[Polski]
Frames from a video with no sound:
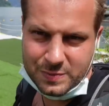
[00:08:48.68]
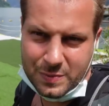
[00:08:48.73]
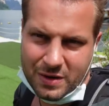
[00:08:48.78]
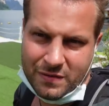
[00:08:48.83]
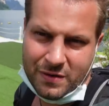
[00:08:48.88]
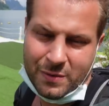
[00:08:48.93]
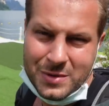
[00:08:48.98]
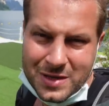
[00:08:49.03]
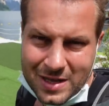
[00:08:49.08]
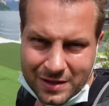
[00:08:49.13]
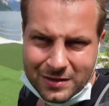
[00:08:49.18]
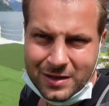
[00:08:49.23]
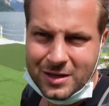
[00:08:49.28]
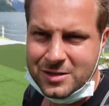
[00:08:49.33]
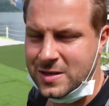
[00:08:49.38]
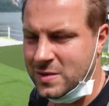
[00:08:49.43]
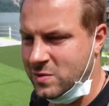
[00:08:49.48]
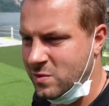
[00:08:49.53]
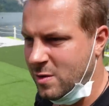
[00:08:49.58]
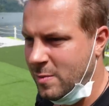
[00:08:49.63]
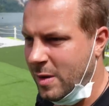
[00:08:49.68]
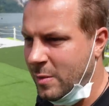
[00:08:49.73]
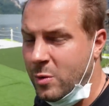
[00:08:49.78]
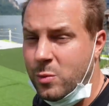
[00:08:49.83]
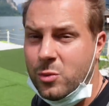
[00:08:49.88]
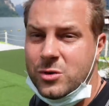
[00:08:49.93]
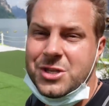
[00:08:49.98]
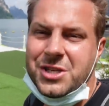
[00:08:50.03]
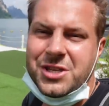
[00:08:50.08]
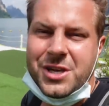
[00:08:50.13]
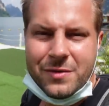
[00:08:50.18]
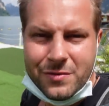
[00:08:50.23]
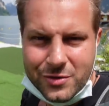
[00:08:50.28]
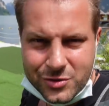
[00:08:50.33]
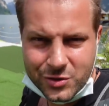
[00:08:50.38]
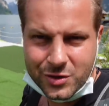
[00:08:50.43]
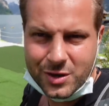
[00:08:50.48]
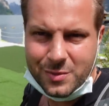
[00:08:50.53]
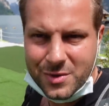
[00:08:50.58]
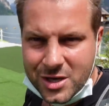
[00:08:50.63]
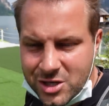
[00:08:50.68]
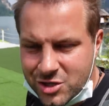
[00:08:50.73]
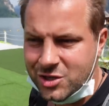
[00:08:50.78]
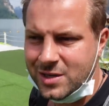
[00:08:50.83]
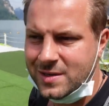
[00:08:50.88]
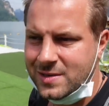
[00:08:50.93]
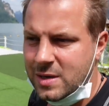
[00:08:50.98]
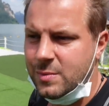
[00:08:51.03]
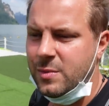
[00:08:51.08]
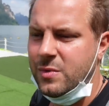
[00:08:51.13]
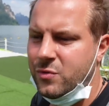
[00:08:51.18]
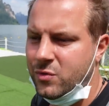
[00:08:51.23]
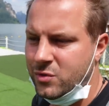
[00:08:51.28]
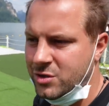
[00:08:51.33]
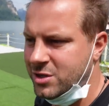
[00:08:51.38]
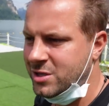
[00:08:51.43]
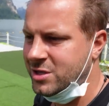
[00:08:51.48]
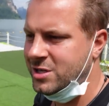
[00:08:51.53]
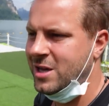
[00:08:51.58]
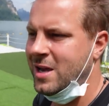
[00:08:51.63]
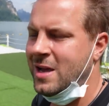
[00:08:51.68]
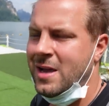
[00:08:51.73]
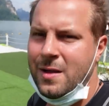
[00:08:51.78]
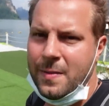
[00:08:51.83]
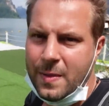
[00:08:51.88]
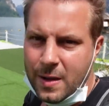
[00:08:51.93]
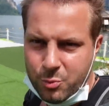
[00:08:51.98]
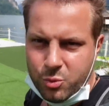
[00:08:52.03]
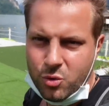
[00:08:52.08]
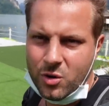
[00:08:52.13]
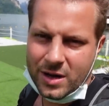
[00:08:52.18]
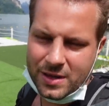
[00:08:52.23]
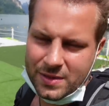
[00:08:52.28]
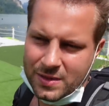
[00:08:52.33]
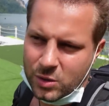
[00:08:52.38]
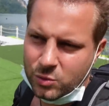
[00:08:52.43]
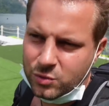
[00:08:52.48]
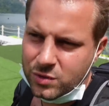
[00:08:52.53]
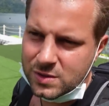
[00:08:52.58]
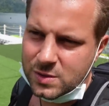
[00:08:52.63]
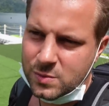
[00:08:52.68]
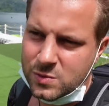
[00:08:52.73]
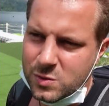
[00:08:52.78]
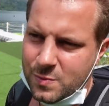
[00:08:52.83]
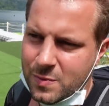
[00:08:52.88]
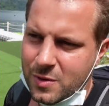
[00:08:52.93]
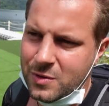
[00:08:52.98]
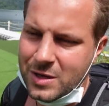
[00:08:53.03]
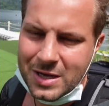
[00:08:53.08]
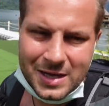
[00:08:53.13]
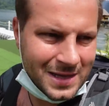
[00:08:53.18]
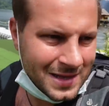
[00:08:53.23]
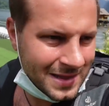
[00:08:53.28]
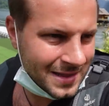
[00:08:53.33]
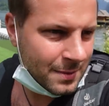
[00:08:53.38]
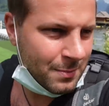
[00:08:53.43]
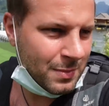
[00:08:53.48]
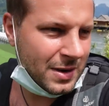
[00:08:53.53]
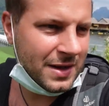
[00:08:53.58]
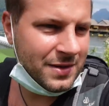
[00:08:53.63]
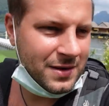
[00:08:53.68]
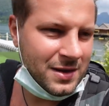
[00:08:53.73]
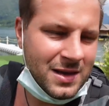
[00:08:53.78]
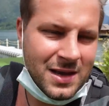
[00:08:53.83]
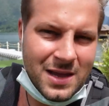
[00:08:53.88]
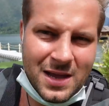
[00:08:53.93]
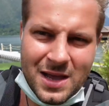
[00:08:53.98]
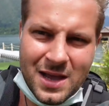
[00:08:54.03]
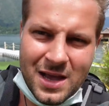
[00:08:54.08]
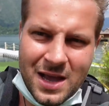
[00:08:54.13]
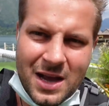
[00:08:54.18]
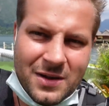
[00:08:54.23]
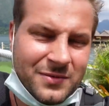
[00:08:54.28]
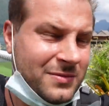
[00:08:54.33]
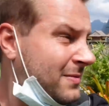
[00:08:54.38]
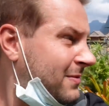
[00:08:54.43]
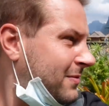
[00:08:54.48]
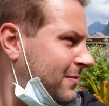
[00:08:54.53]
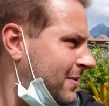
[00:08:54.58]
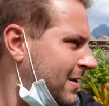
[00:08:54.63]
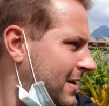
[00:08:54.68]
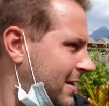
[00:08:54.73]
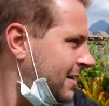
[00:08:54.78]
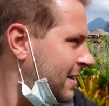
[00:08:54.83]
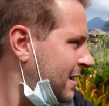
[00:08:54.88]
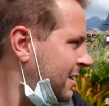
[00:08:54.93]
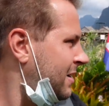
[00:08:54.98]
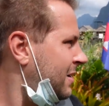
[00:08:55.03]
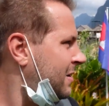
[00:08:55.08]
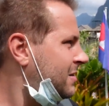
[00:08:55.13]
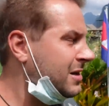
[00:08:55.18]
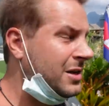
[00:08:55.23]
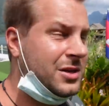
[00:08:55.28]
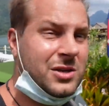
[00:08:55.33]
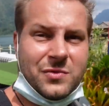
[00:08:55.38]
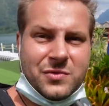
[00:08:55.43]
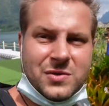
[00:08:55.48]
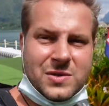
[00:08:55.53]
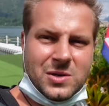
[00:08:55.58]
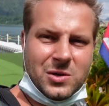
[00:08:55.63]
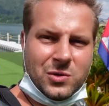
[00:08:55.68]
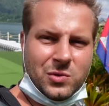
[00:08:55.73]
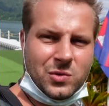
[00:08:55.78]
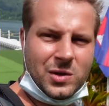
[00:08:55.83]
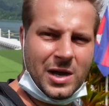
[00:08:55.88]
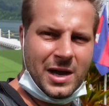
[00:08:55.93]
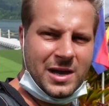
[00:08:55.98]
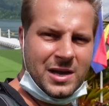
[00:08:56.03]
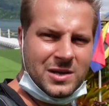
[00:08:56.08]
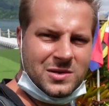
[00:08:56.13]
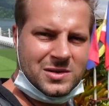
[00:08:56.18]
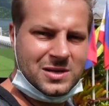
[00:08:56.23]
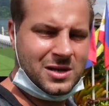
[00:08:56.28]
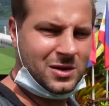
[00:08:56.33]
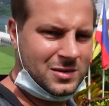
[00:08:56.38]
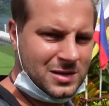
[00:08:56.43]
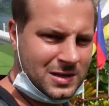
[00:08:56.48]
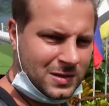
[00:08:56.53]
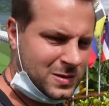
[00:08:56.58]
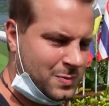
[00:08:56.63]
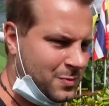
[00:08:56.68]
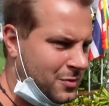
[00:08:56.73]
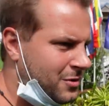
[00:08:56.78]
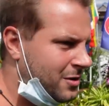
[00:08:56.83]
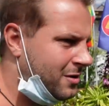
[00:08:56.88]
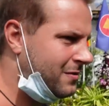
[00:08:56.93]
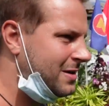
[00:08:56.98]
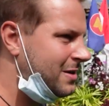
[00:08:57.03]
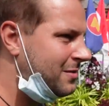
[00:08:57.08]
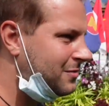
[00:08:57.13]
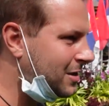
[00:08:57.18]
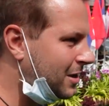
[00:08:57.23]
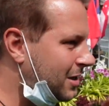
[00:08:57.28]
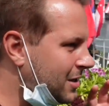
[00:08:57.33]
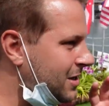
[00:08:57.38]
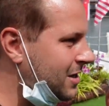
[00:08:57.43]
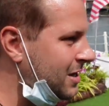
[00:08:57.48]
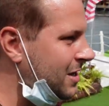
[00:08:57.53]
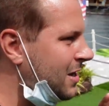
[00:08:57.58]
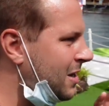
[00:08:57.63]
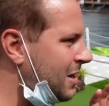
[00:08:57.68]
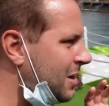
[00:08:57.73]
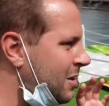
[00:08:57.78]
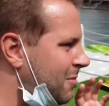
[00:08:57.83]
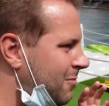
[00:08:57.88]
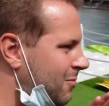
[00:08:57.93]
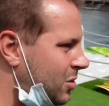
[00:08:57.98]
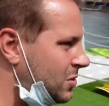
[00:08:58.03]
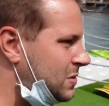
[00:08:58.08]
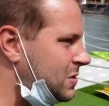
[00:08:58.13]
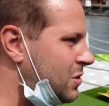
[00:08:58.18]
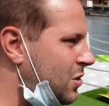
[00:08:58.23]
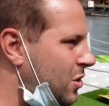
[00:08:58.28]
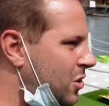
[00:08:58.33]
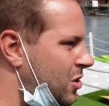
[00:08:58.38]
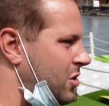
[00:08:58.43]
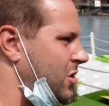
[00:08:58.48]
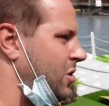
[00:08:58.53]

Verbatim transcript: sprawa. My na tyle czasu nie mamy, bo dzisiaj wieczorem jeszcze chcemy wrócić na Phuket. Na jutro są zupełnie inne plany. A, słuchajcie, wszystko tutaj zostało zagospodarowane w taki mocno